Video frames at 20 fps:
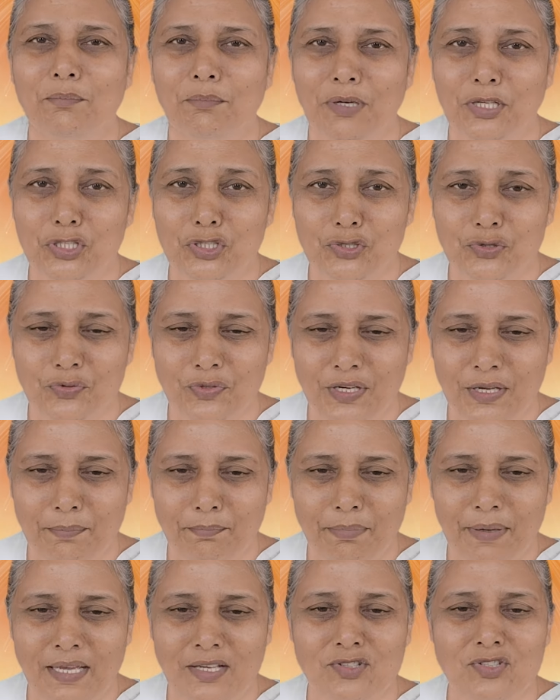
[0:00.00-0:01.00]
बच्चों ने
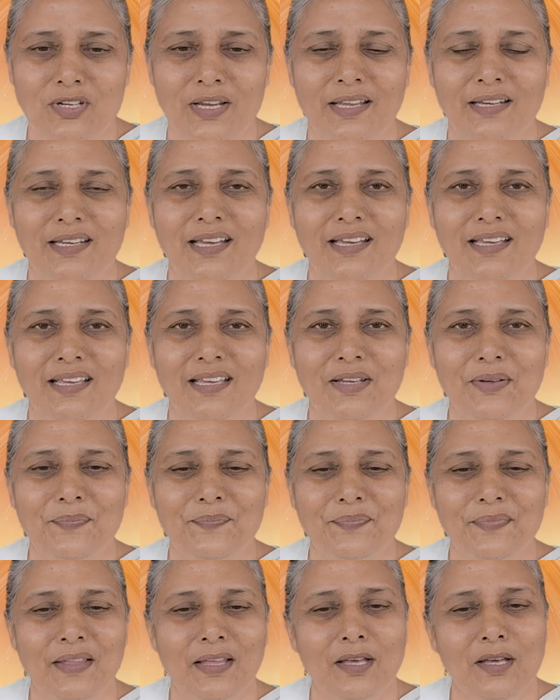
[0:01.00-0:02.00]
पहचाना है
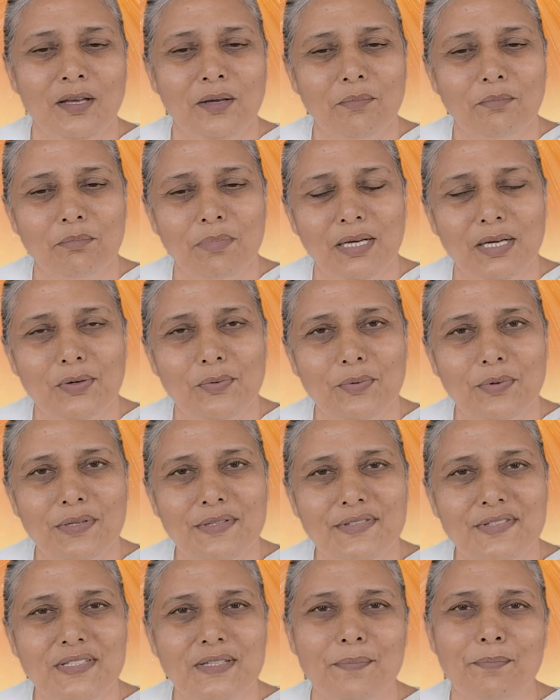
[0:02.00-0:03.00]

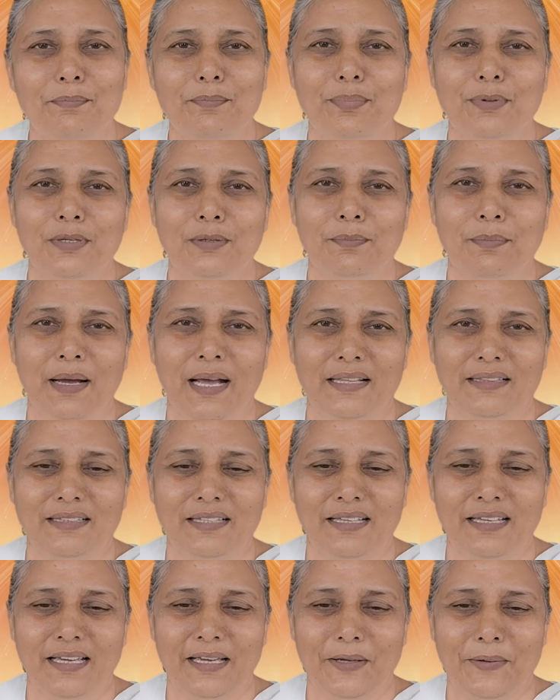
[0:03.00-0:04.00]
बिल्कुल सिंपल
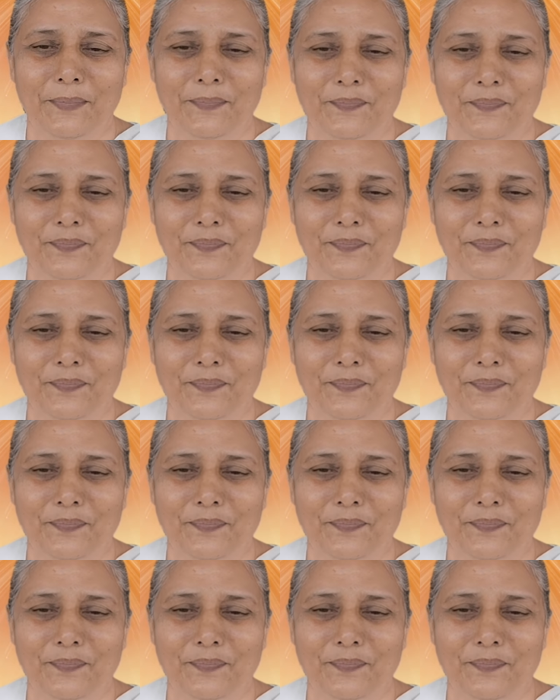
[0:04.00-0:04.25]
बात है